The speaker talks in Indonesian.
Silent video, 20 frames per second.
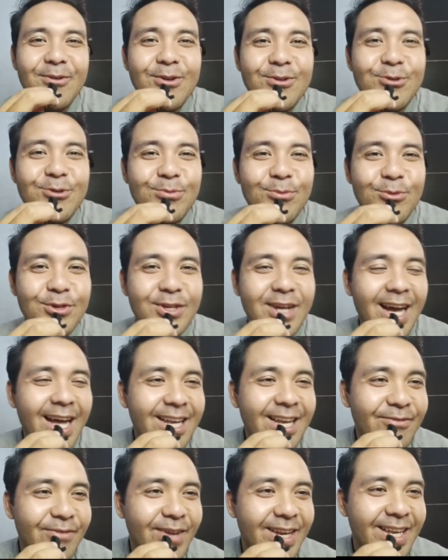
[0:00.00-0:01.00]
gue cupu
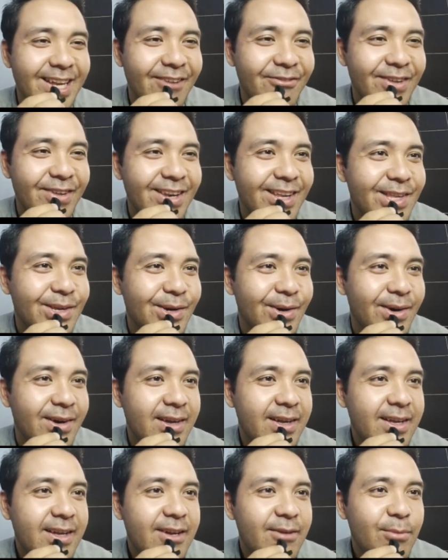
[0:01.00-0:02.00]
sekali main game ini cok
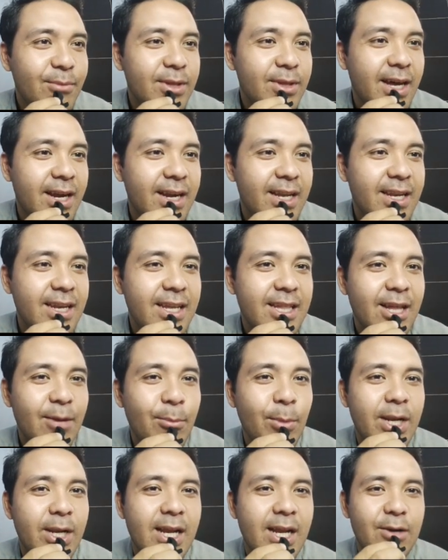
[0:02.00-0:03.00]
bentar ini
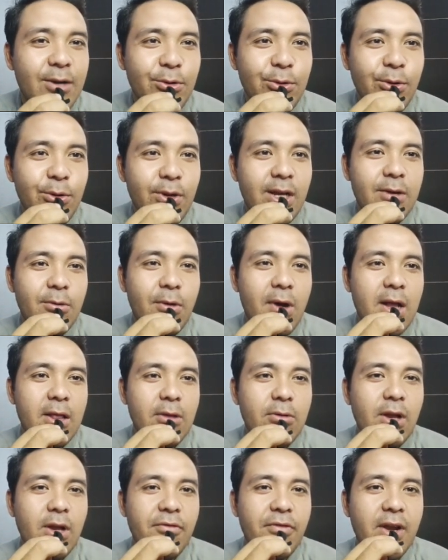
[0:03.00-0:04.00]
kita main dadu dulu ya gue
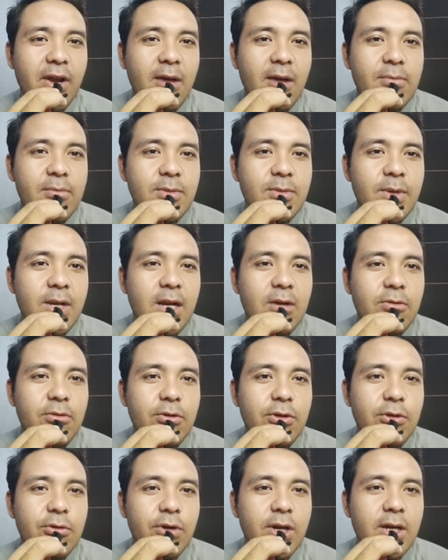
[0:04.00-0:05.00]
nggak tahu nih efeknya apa sih main
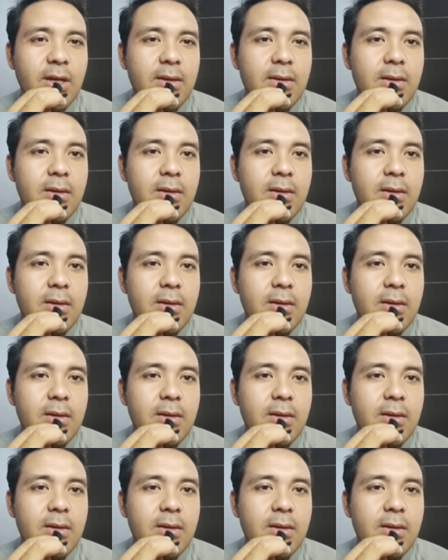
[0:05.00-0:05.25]
dadu untungnya